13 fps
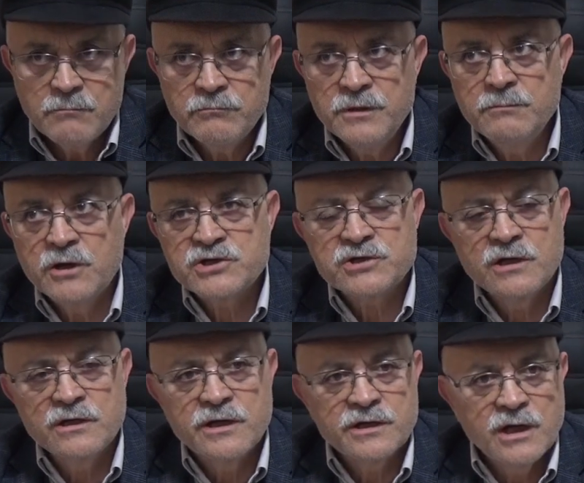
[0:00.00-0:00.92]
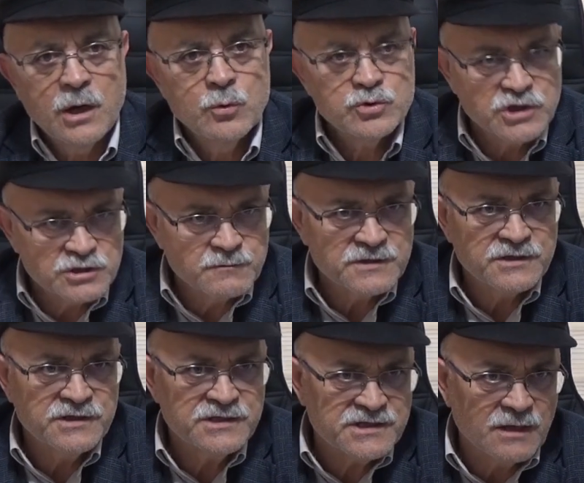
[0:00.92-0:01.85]
bir başkalarına avuç
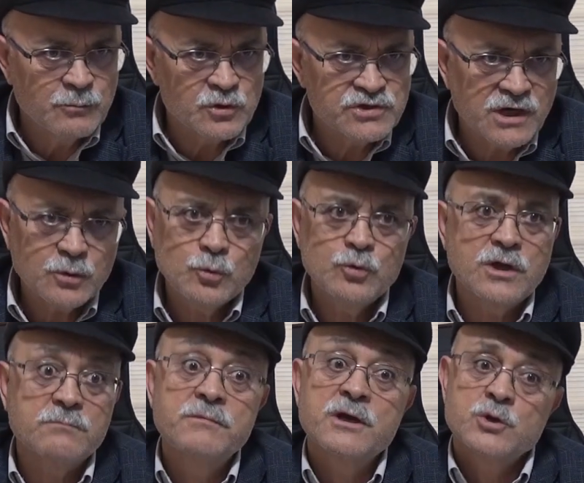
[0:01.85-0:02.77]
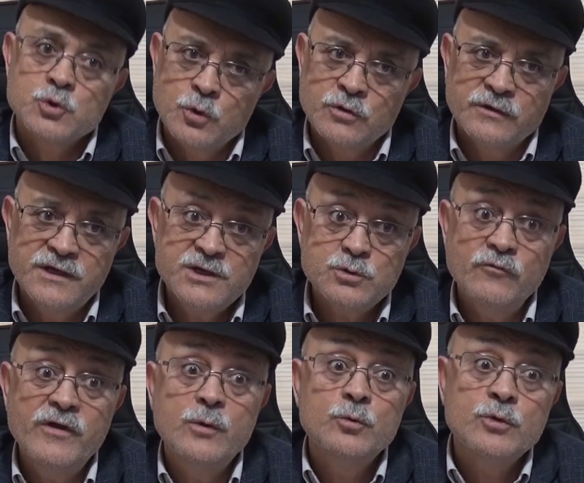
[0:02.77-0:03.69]
açmasını istemiyorsak üretmek zorundayız
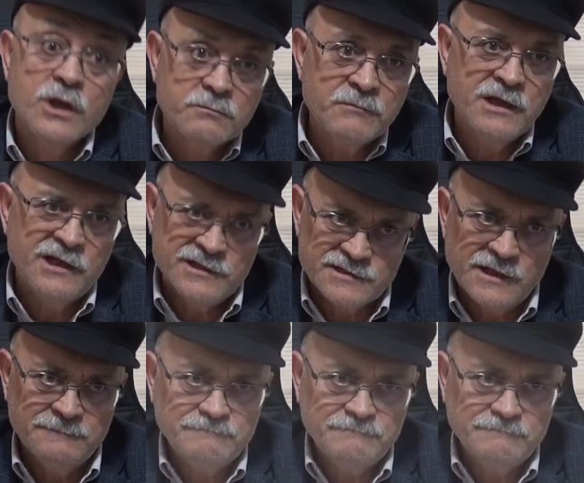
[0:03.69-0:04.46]
ve üretmeliyiz de.